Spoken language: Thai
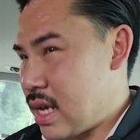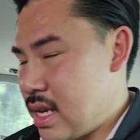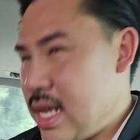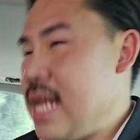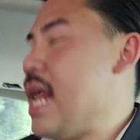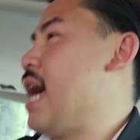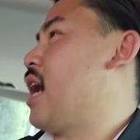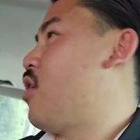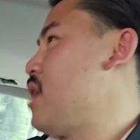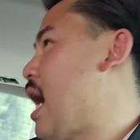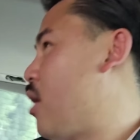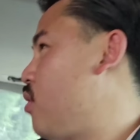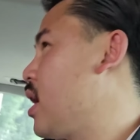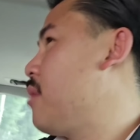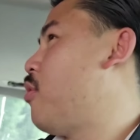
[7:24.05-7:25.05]
นี่แหละเขาอยา
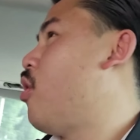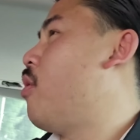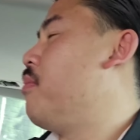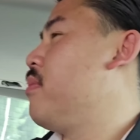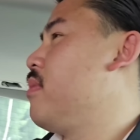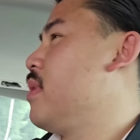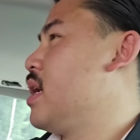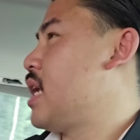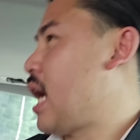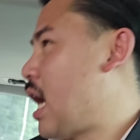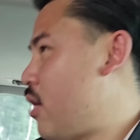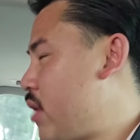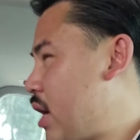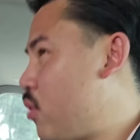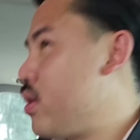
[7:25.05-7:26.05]
กคุยกับผมถ้า
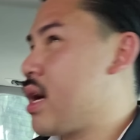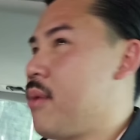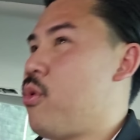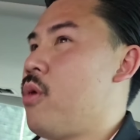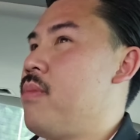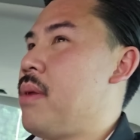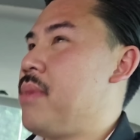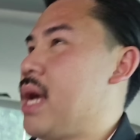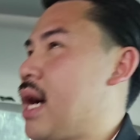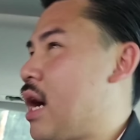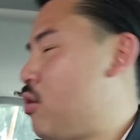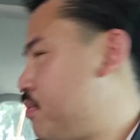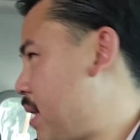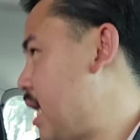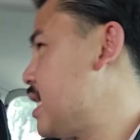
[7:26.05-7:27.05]
เขาได้คุยกับผมแบบนี้
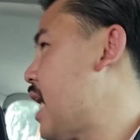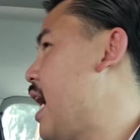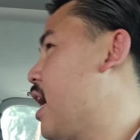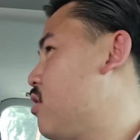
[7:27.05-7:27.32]
เขามั่นใจ